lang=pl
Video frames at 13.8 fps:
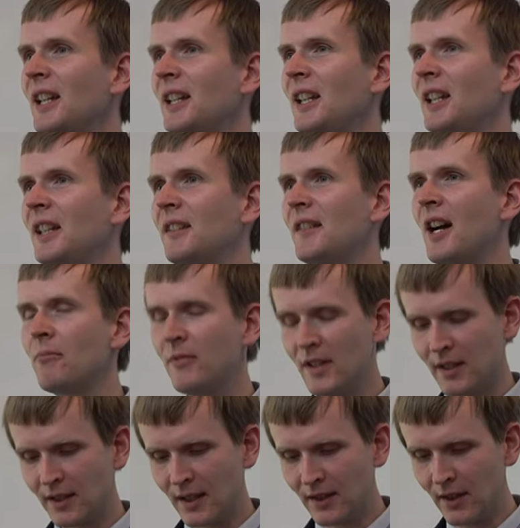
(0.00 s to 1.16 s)
i tam
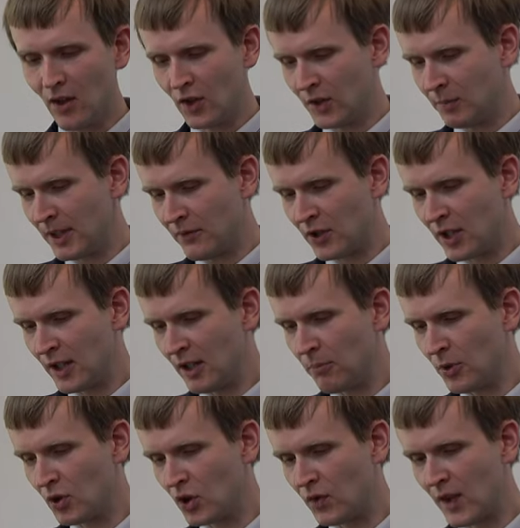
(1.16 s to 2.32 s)
wersety od pierwszego
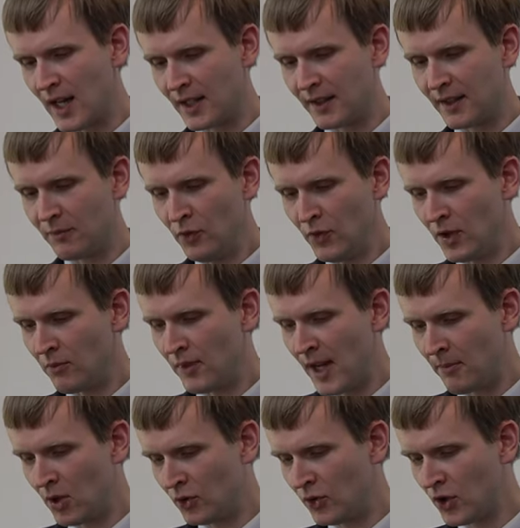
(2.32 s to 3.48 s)
po czwarty mówią
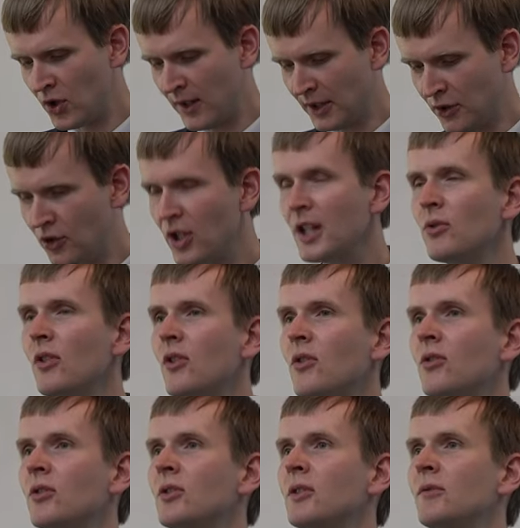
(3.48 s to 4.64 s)
nam o doświadczeniu
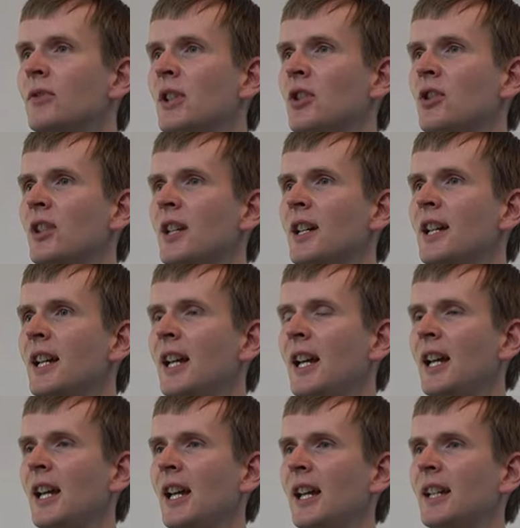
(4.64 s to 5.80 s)
e, właśnie
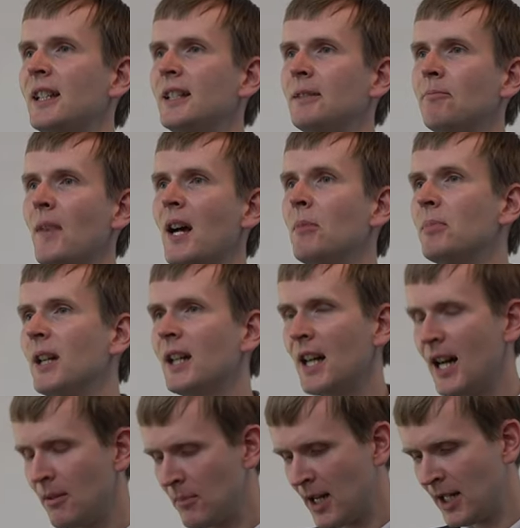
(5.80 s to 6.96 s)
e,
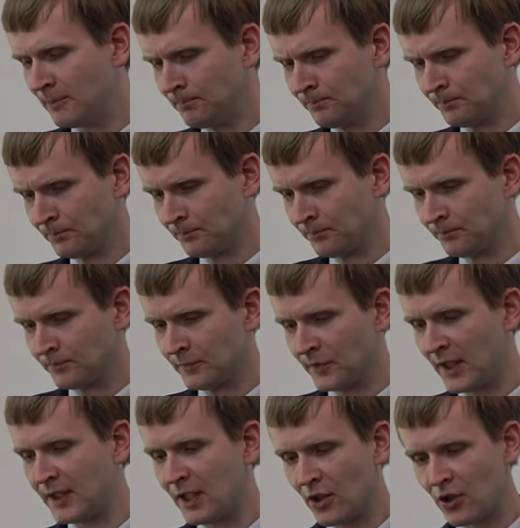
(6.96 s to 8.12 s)
Abrahama,
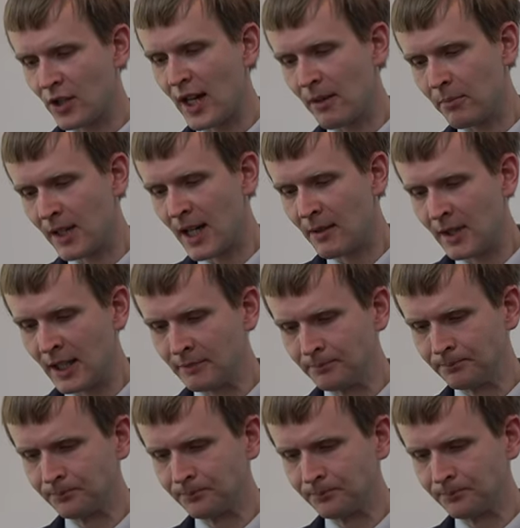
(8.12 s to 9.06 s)
wtedy jeszcze Abrama.